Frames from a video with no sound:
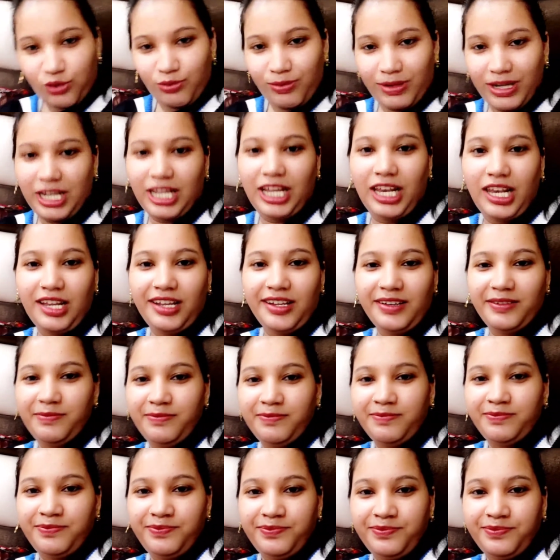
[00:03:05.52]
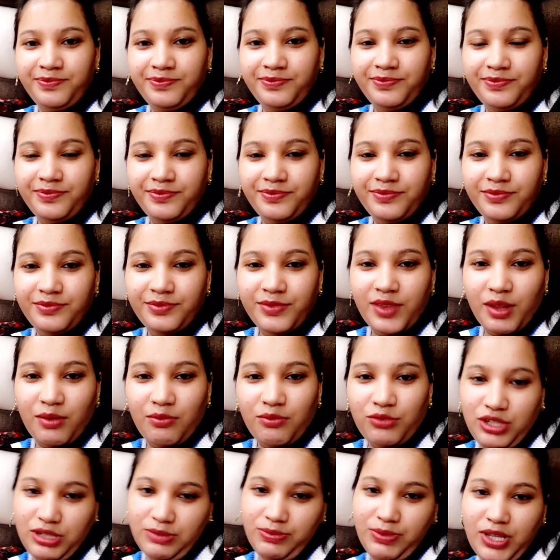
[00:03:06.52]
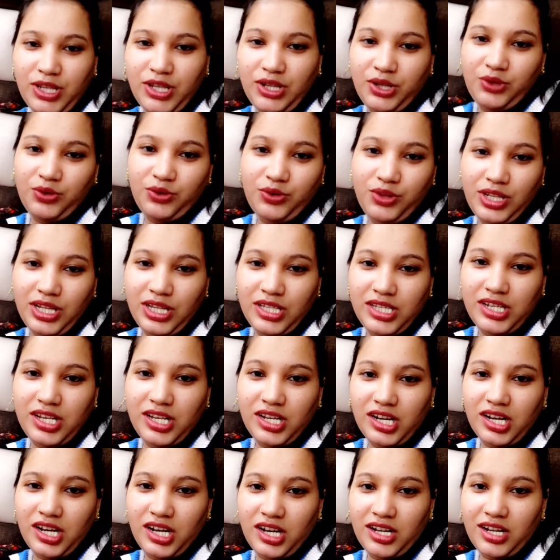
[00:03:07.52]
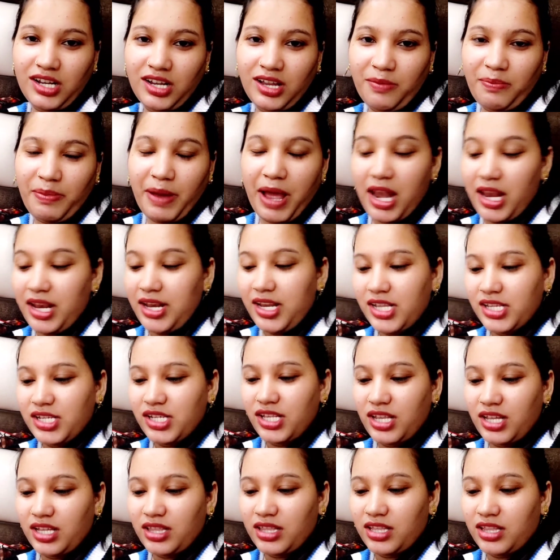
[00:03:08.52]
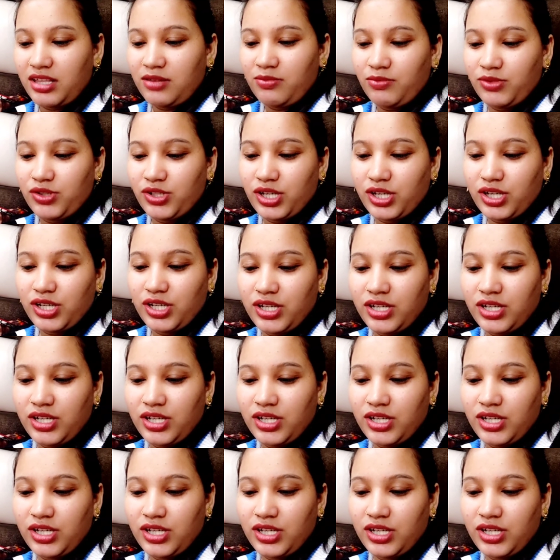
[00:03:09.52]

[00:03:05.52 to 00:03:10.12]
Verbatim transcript: हूँ मैं डेली मुझे पता नहीं क्यों इतनी अच्छी लगने लग गई है पहले नहीं अच्छी लगती थी मुझे